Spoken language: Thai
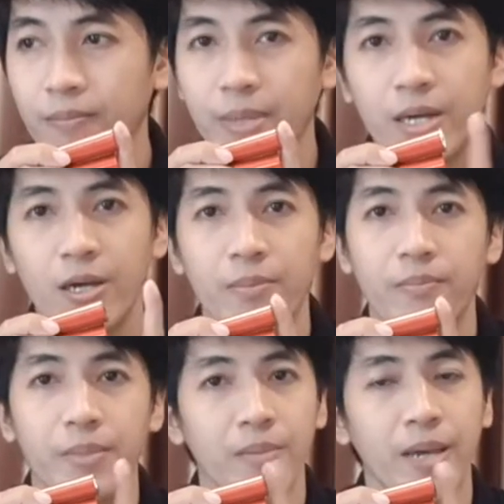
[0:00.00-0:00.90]
ไม่ค่อย
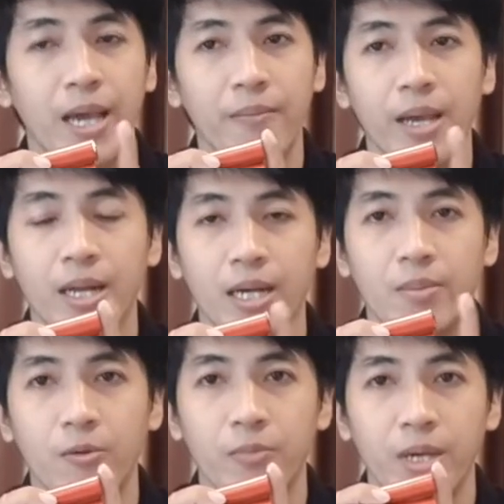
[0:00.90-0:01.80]
ไม่แพงมากนะค
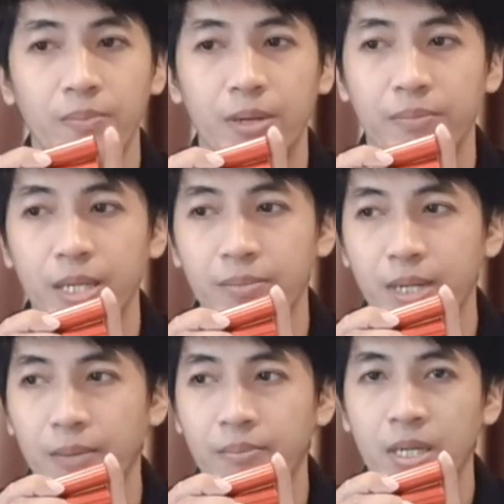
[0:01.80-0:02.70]
รับผมถ้าเปรียบเทียบ
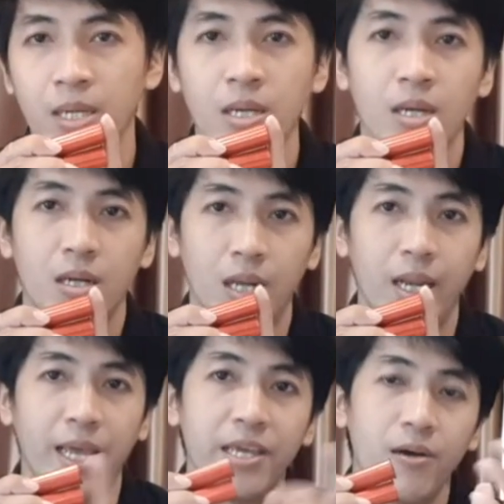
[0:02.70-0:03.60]
กับห
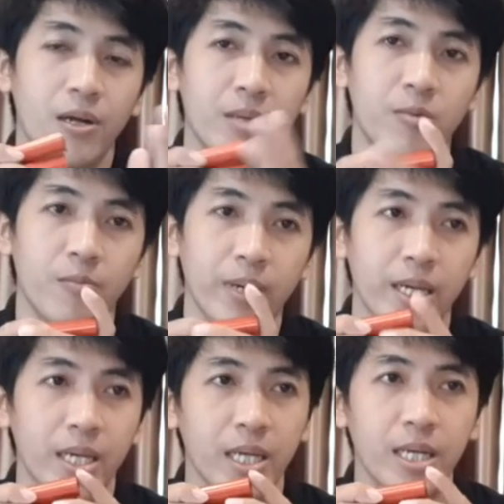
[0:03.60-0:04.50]
ลายๆ ยี่ห้อที่ผมไป
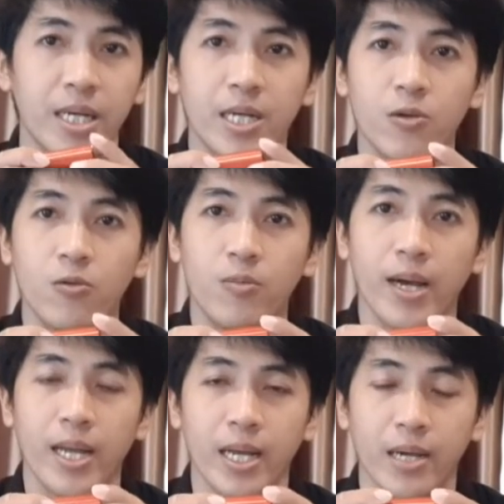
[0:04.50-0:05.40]
เดินดู
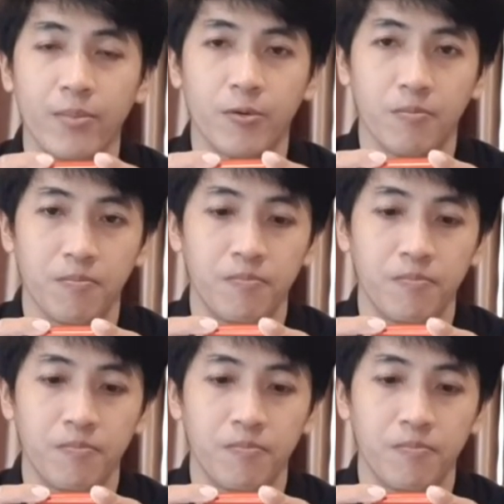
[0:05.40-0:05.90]
มานะครับผม